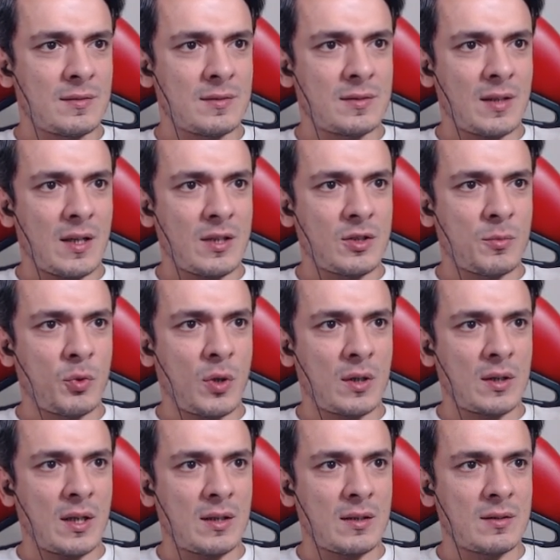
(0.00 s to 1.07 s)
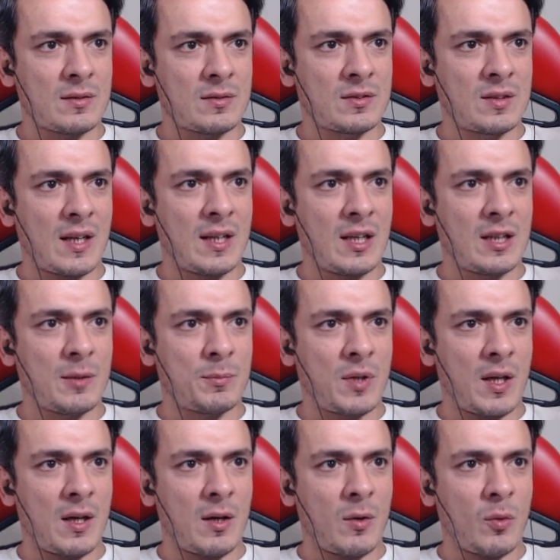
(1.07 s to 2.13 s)
Sadece bu kadar zannedip
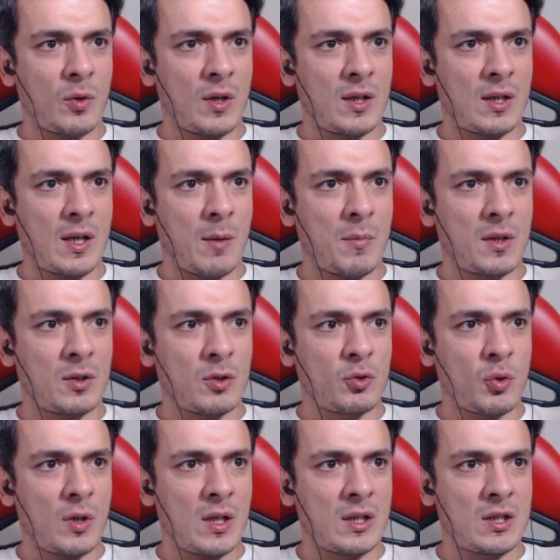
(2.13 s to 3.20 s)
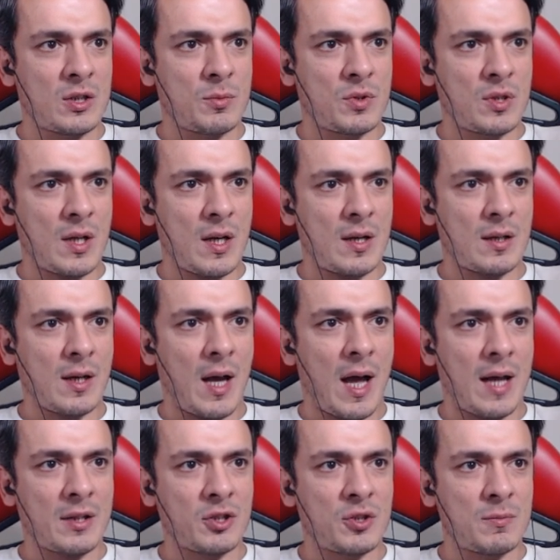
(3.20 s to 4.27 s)
de orayı yapman da çok ilginç bir şey yani
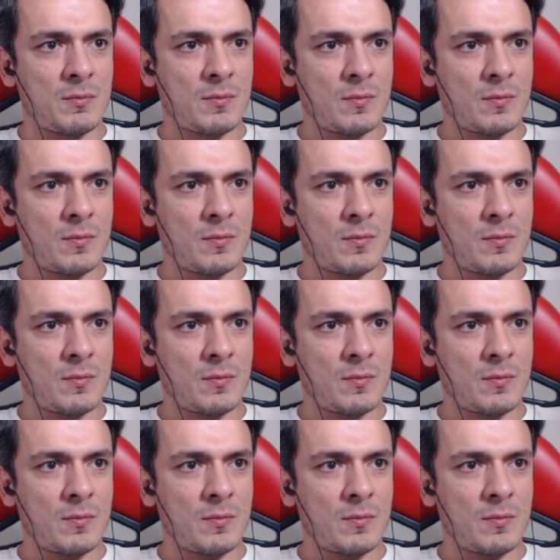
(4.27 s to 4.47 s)
kardeşim.